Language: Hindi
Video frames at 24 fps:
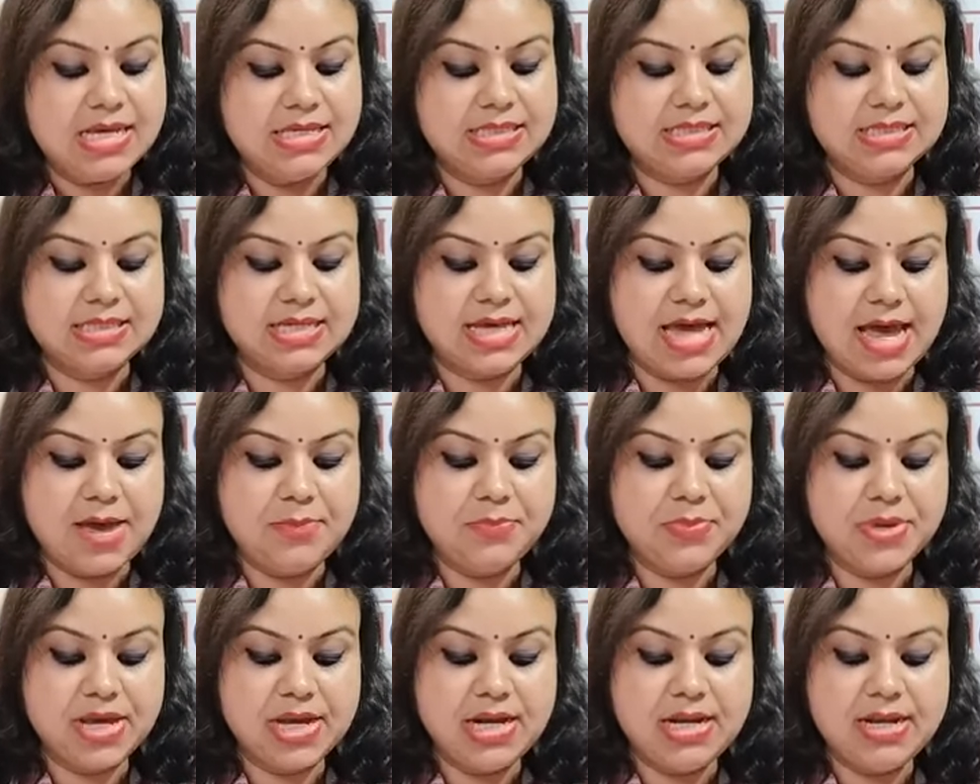इस
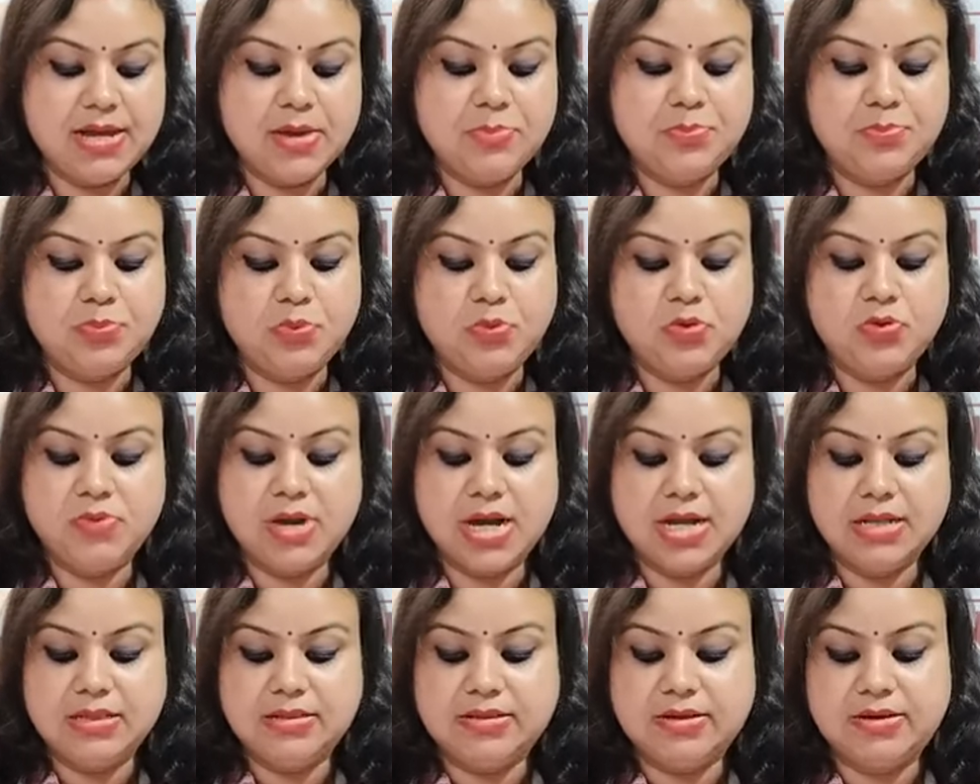कैंप के लिए पूर्व
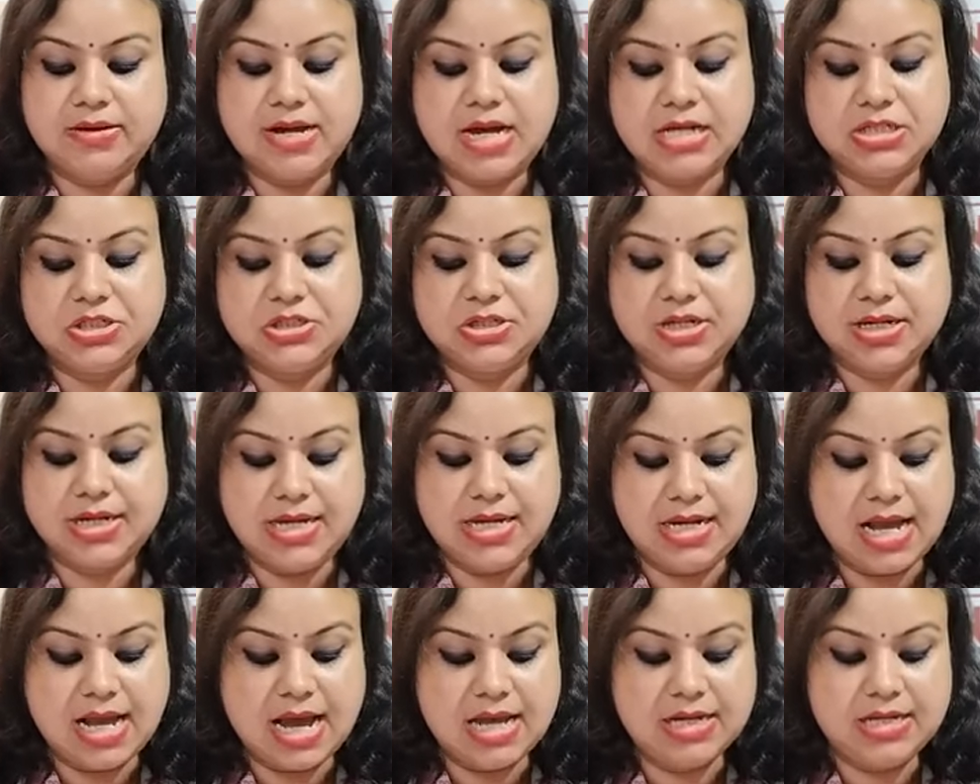अंतर्राष्ट्रीय
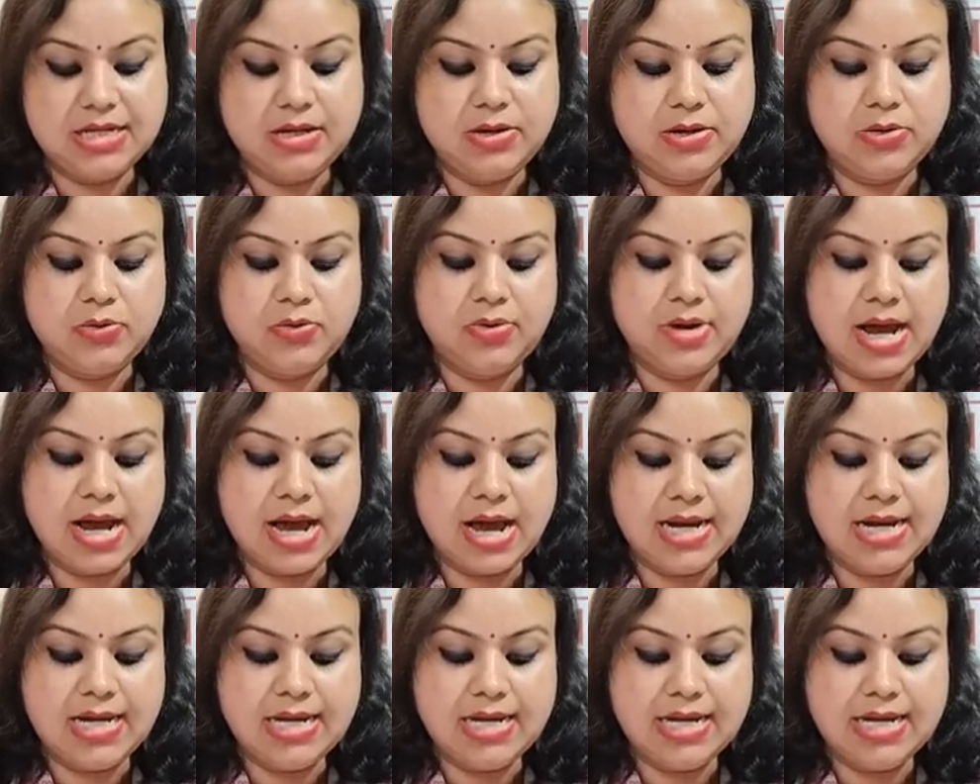खिलाड़ी और
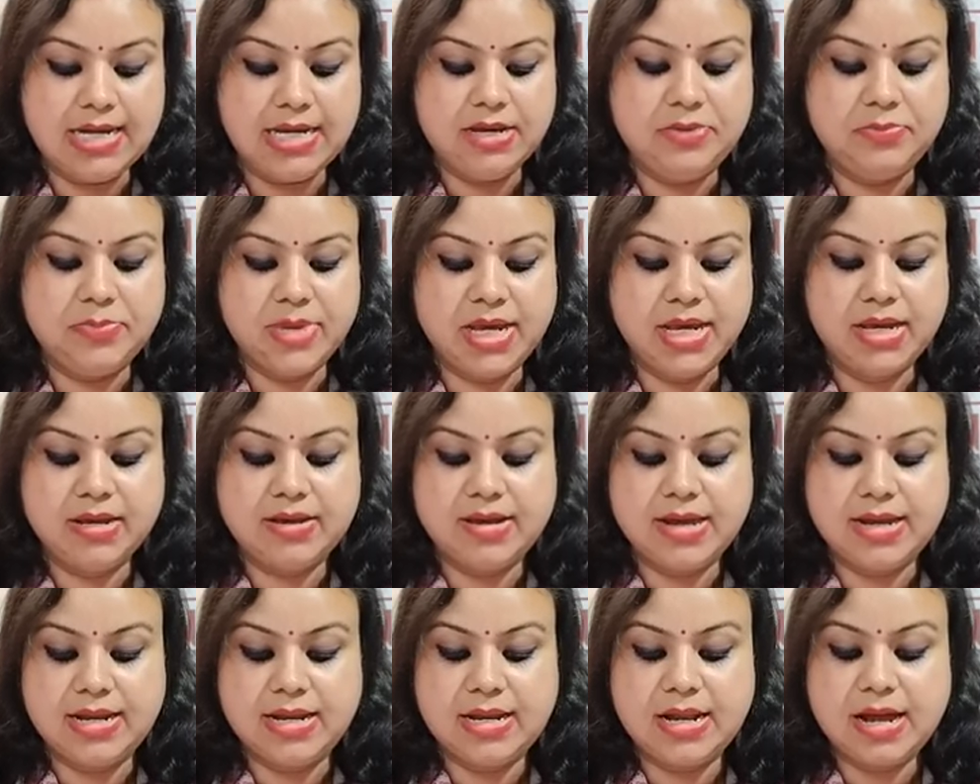आई लीग में
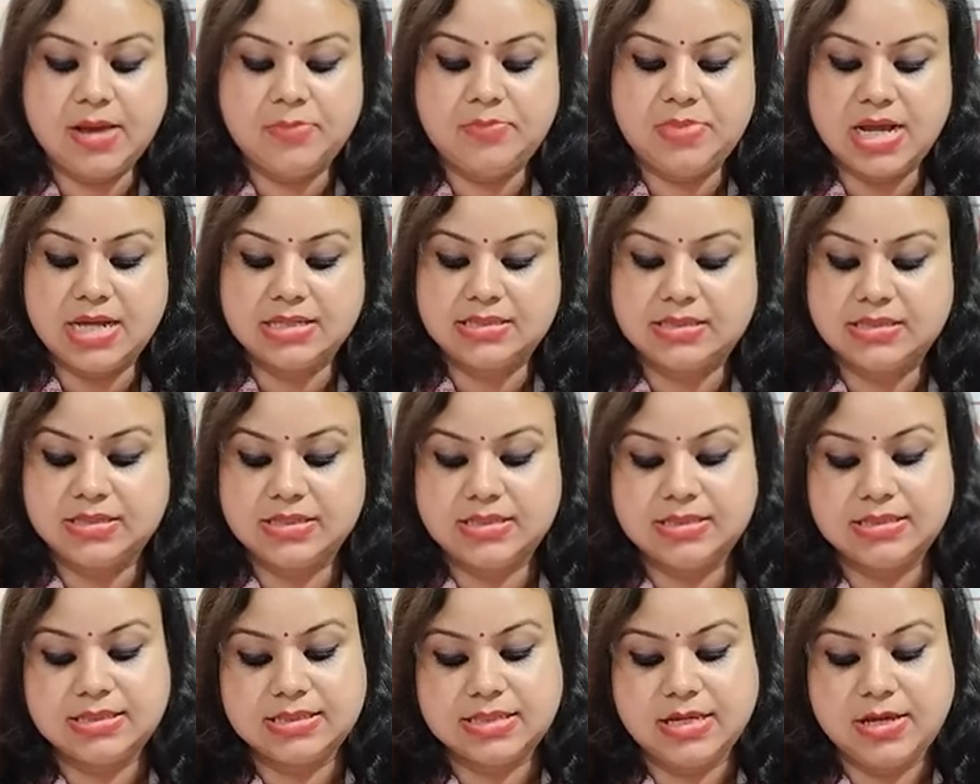केरला
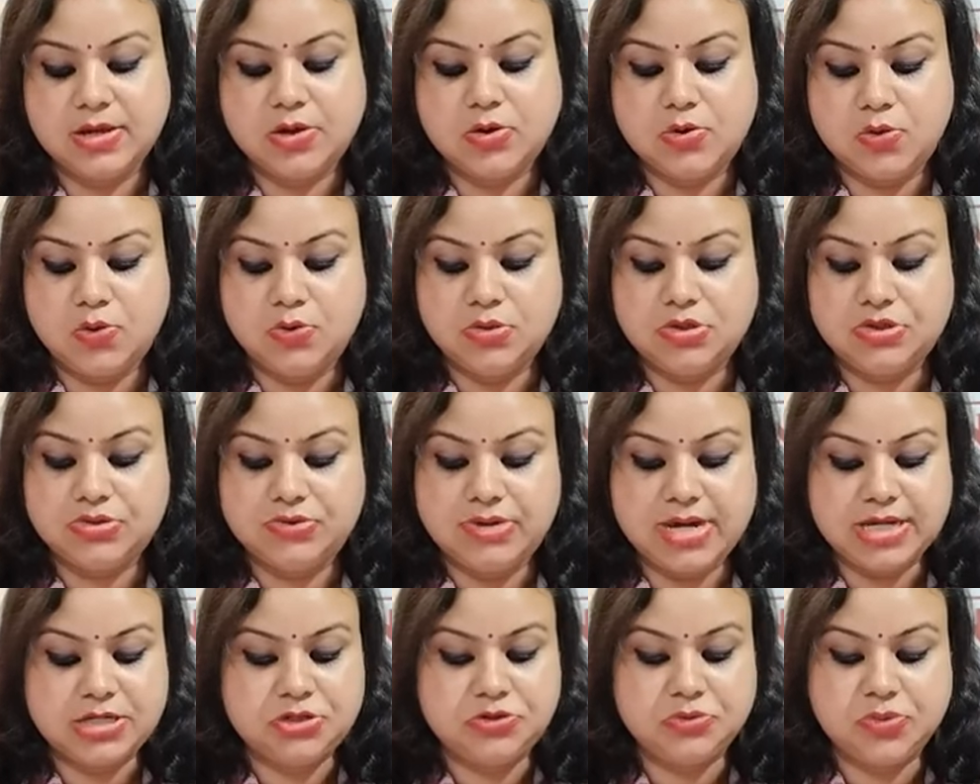ब्लास्टर्स के कोच
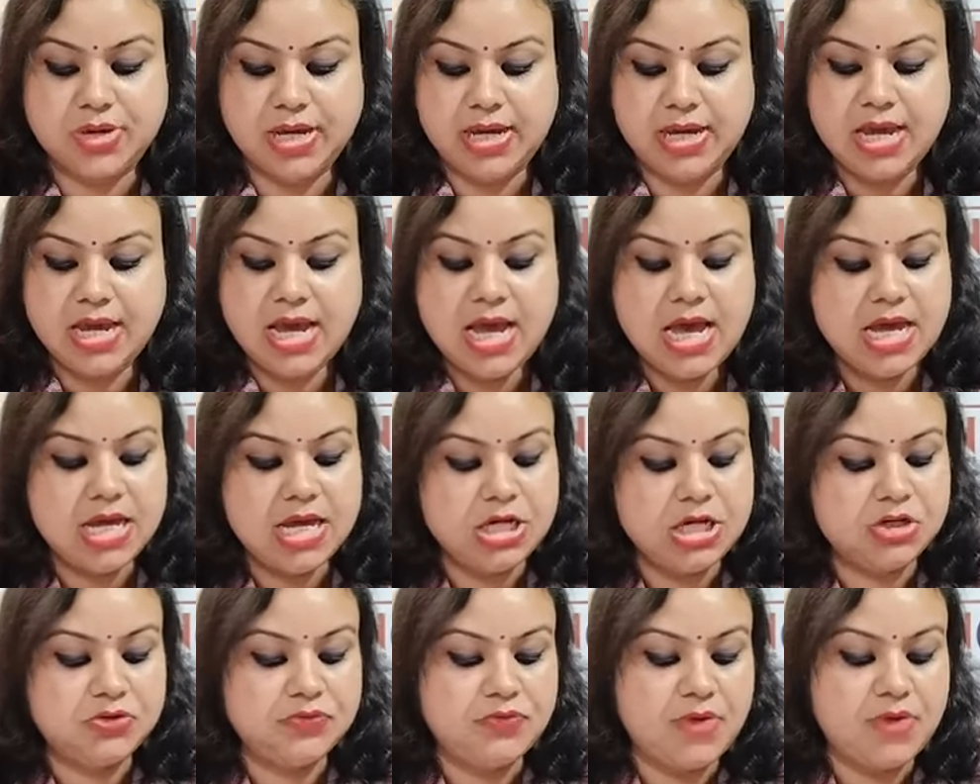रह चुके
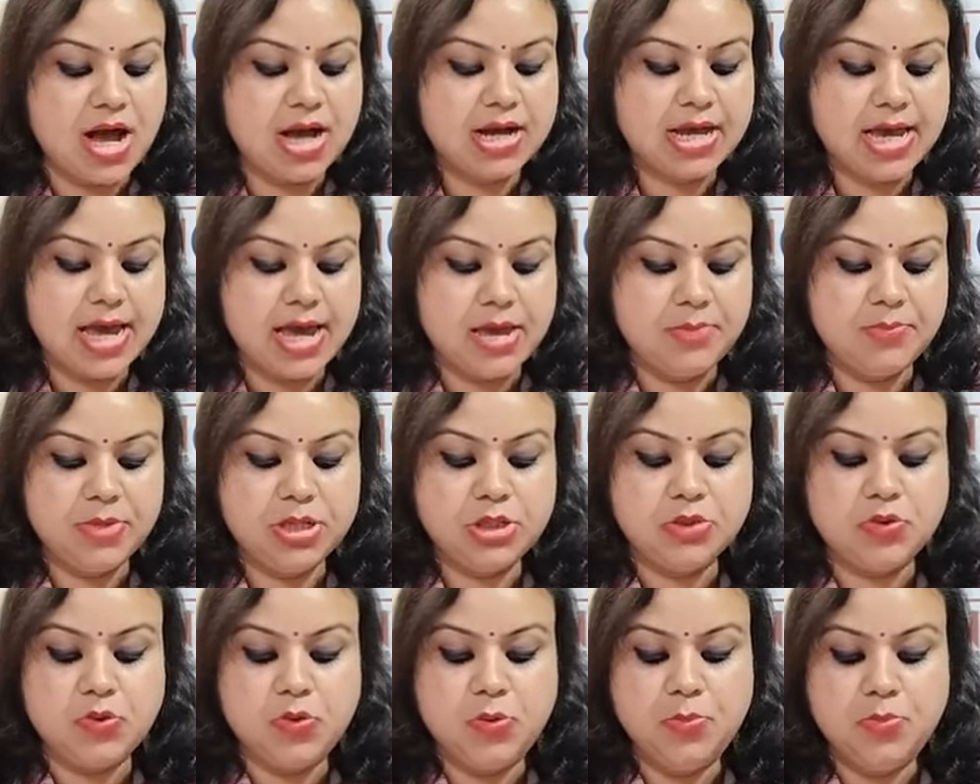इशवाक
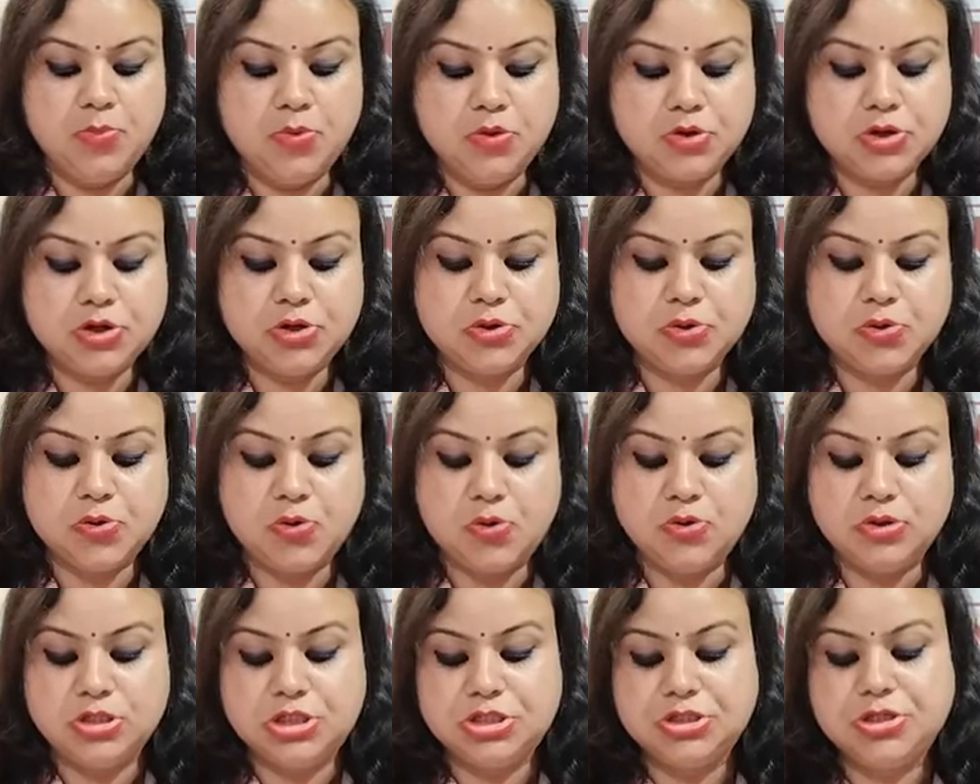अहमद को मुख्य
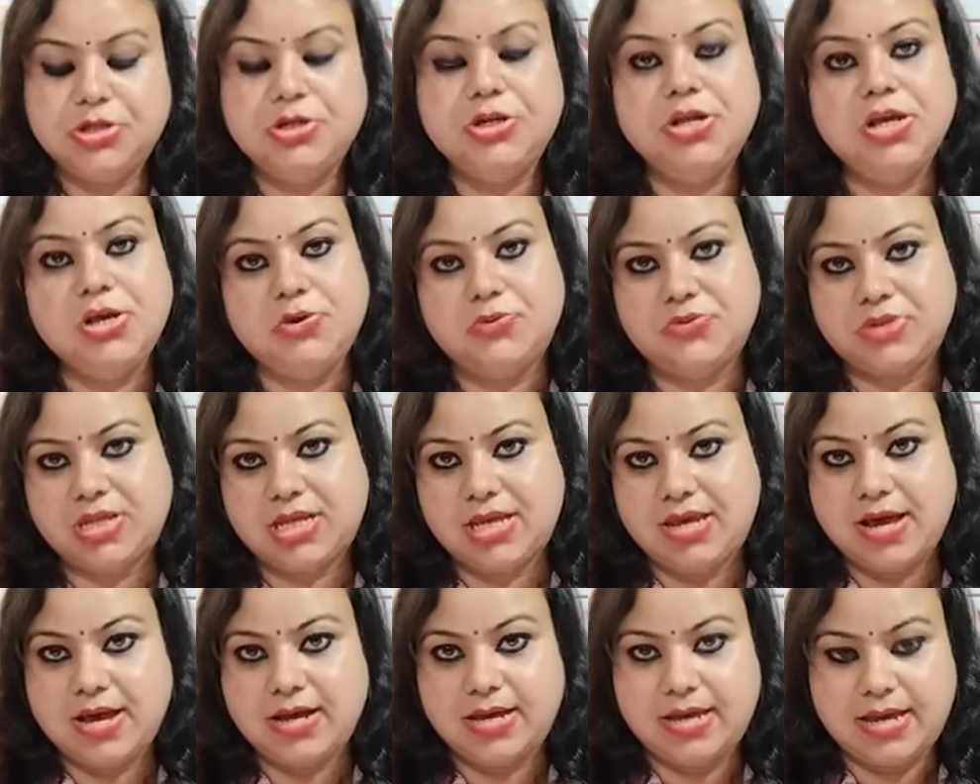कोच नियुक्त
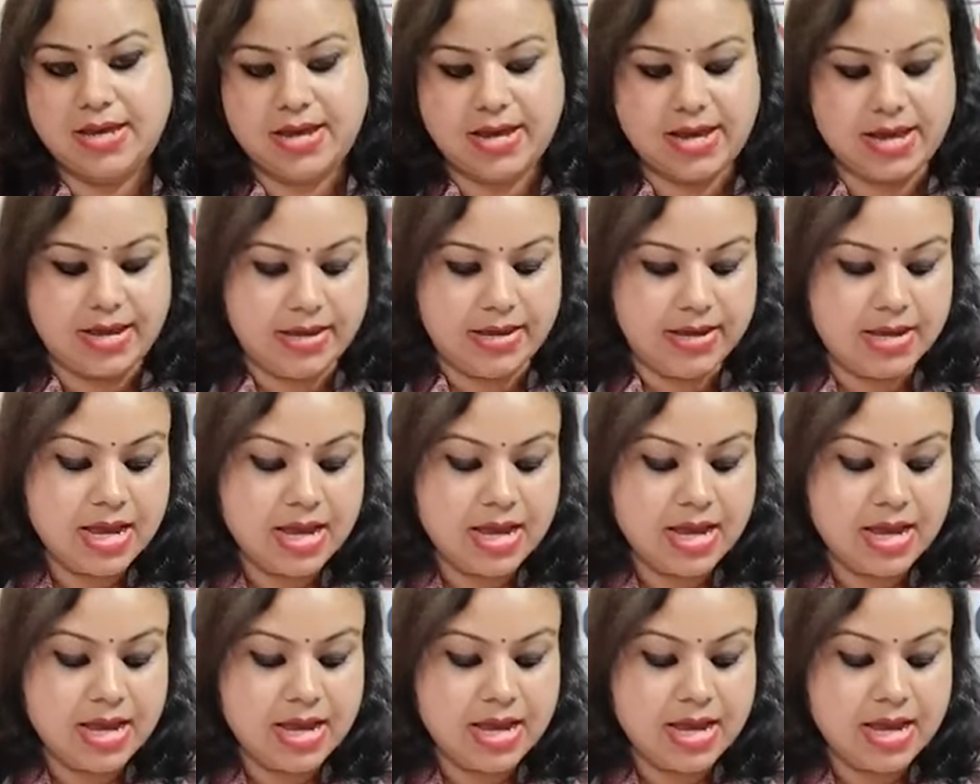किया गया है